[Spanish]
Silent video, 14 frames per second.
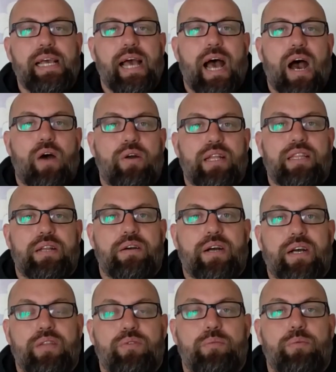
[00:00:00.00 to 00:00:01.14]
ahora
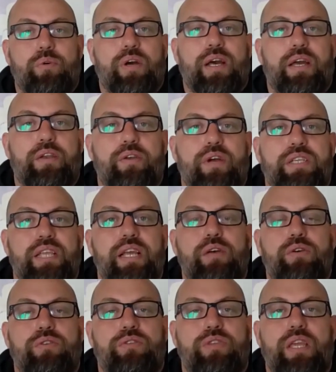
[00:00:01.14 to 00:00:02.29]
trabajando en Boca de Río
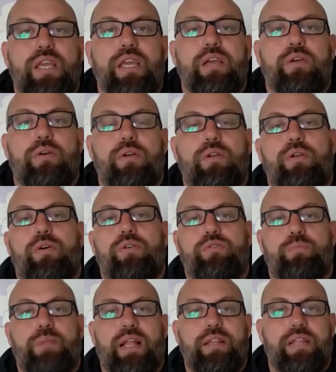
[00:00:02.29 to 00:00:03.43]
Gallegos y con los
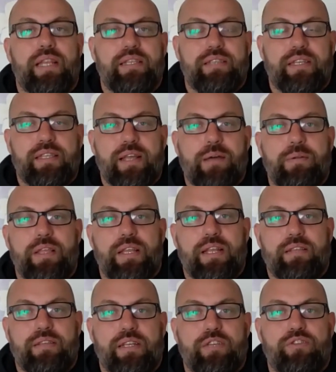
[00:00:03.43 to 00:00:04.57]
planteles estables de
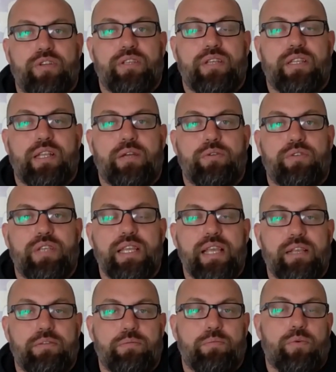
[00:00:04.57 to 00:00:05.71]
las selecciones
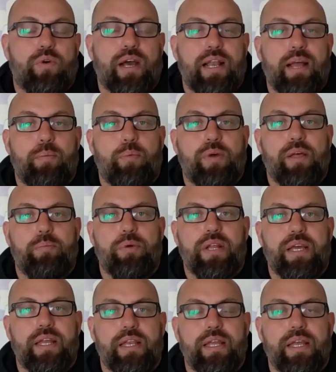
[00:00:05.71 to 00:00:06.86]
santacruceñas, ojalá pueda
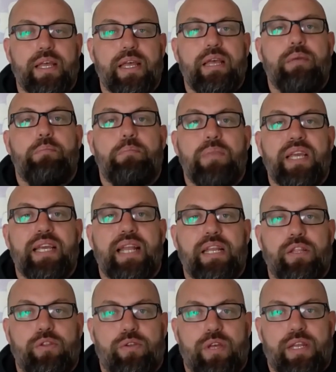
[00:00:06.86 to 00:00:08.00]
poner mi
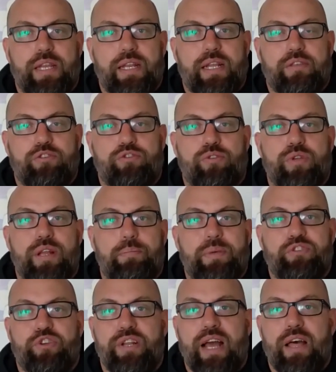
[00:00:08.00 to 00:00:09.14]
granito de arena. Soy un
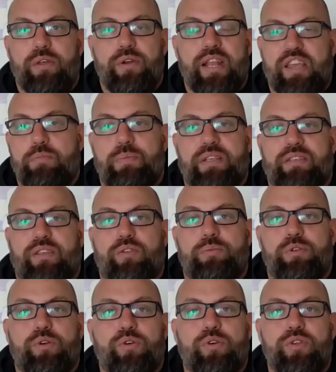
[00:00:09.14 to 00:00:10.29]
apasionado, el año pasado me
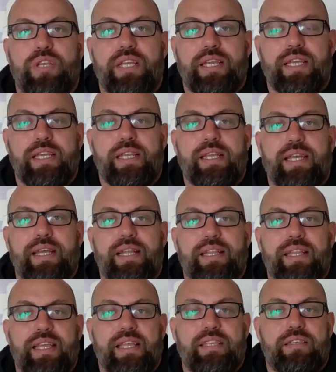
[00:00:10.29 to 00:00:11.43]
tocó dirigir
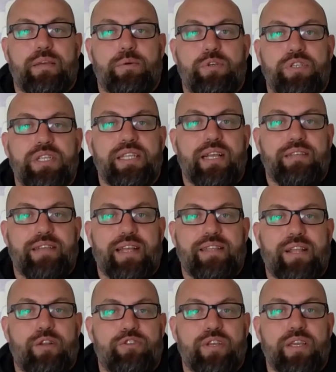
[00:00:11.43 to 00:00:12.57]
desde Cebollitas
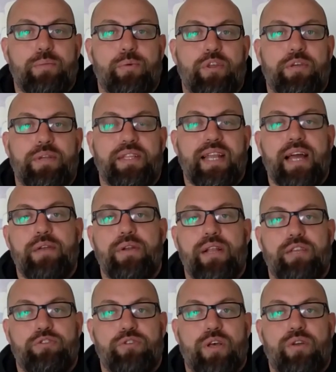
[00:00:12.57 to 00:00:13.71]
hasta los equipos de veteranos en la
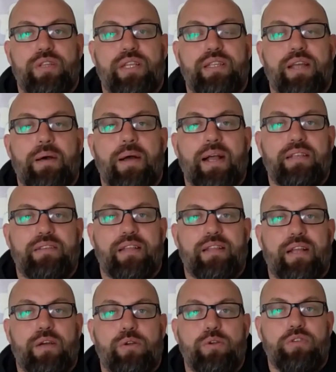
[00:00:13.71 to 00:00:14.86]
ciudad donde estaba, acá en
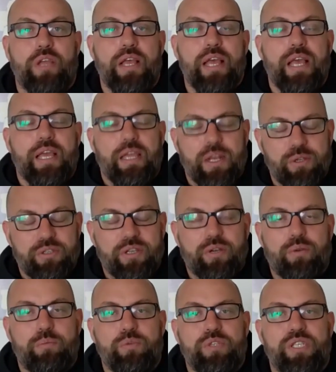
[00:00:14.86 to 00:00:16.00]
Santa Cruz, y lo hice
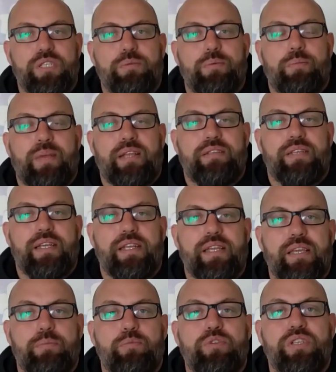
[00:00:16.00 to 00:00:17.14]
con muchísimo placer
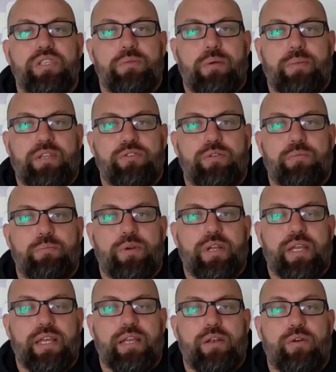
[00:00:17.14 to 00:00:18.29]
y muchísima pasión,
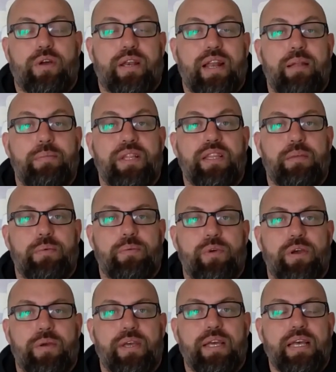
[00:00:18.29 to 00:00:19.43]
porque es lo que realmente me
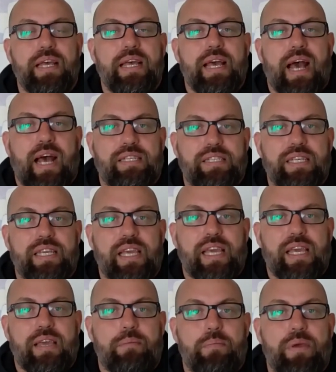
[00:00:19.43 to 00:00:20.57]
mueve. Así
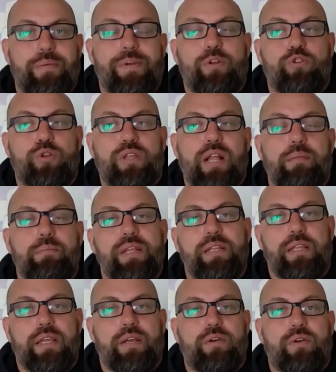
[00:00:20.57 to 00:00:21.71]
que me veo
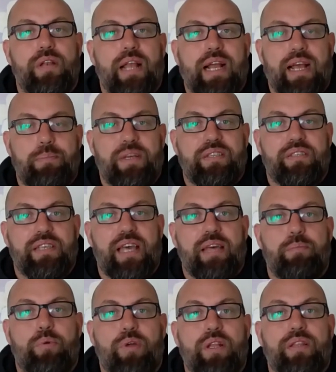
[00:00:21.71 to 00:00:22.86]
totalmente con la capacidad de
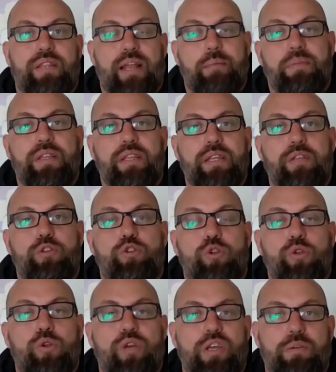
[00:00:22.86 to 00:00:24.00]
poder transmitir
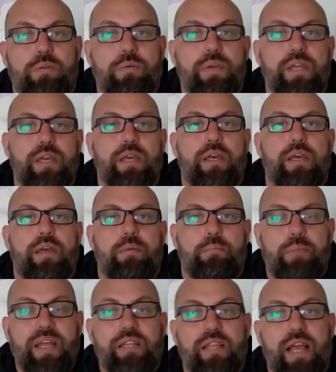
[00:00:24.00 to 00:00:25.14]
todo lo que viví
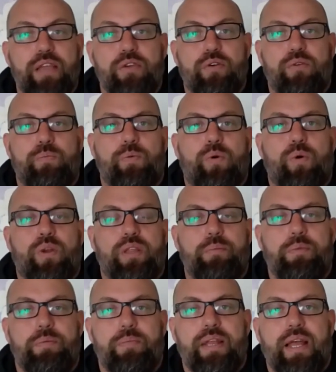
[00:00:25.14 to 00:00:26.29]
20 años como jugador de
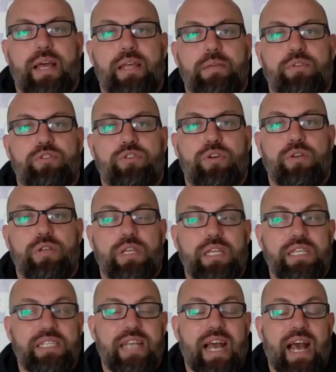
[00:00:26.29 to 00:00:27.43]
primera división y
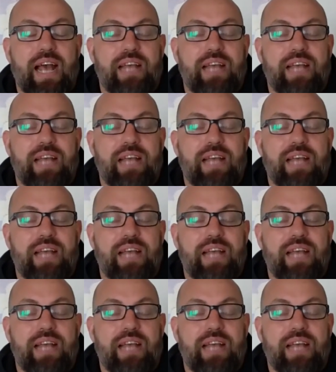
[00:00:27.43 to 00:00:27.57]
ya